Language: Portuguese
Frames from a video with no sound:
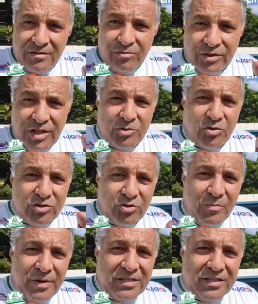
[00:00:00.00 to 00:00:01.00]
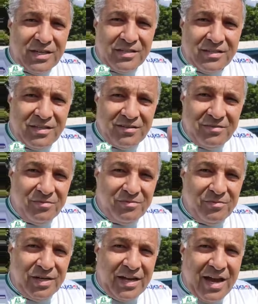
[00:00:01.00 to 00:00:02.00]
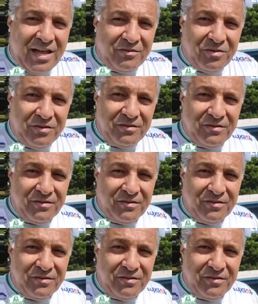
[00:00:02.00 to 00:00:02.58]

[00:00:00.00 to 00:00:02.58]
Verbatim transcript: Contamos com a sua presença. Obrigado.